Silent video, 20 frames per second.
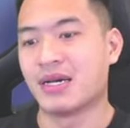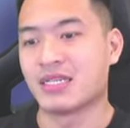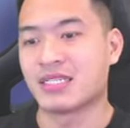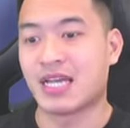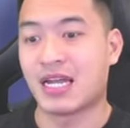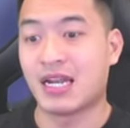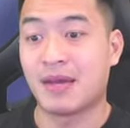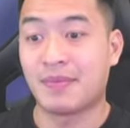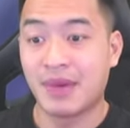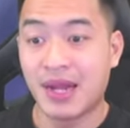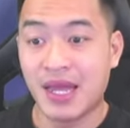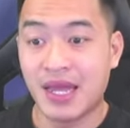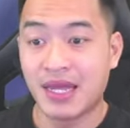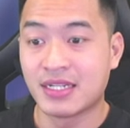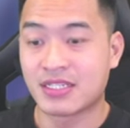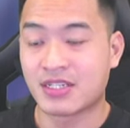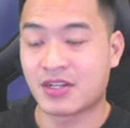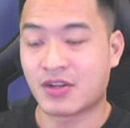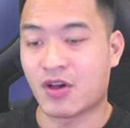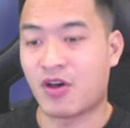giả lập
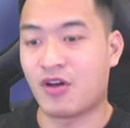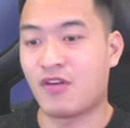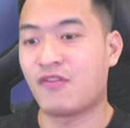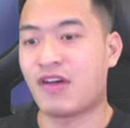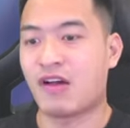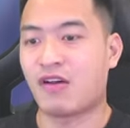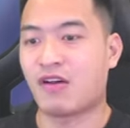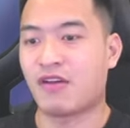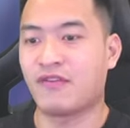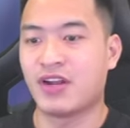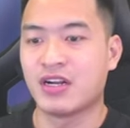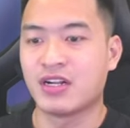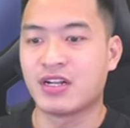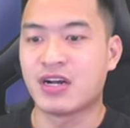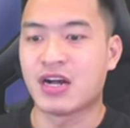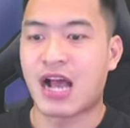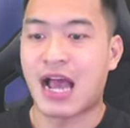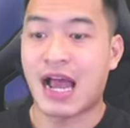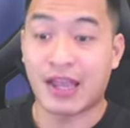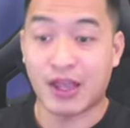lên, sau đó vào cái phần
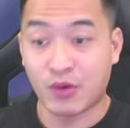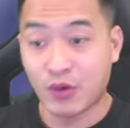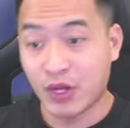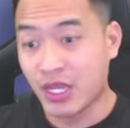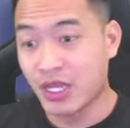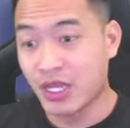cửa hàng LD